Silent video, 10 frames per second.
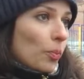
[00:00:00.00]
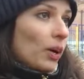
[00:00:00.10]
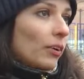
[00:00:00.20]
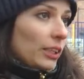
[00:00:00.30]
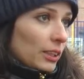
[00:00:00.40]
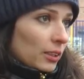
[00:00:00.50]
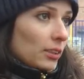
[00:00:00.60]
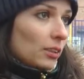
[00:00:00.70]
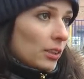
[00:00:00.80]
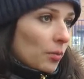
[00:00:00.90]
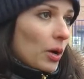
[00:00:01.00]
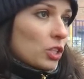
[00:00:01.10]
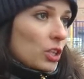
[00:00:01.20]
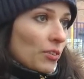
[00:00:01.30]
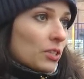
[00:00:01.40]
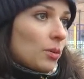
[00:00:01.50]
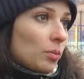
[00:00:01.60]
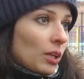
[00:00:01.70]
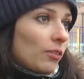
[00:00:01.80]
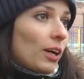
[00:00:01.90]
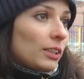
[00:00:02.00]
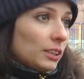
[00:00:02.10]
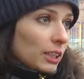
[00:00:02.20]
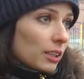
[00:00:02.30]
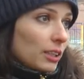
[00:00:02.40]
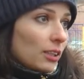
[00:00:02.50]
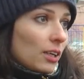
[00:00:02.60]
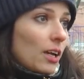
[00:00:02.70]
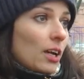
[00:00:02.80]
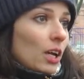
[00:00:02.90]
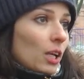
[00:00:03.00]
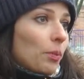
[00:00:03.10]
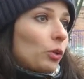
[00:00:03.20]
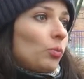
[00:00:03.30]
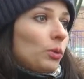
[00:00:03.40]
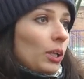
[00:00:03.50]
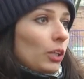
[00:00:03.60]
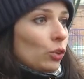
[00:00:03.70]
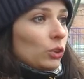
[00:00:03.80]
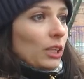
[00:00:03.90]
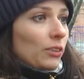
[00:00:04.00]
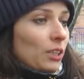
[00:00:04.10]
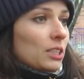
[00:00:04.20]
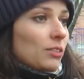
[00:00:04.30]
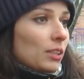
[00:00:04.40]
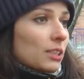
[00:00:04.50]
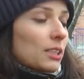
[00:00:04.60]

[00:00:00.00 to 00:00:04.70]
поговорит э, домашняя вся бытовая техника, и потом не найдется ответственный